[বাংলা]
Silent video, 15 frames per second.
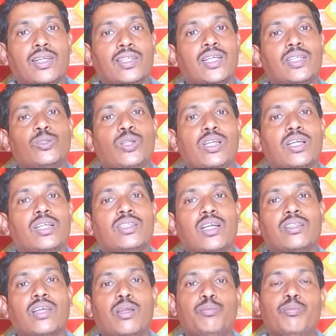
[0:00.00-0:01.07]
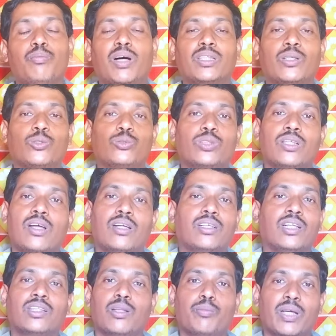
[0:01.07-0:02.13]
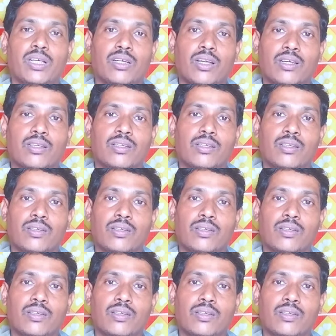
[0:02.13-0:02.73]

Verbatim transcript: খিদায় যদি লেগে যায় তাহলে মাথা যন্ত্রণায় আর টিকতে পারেন না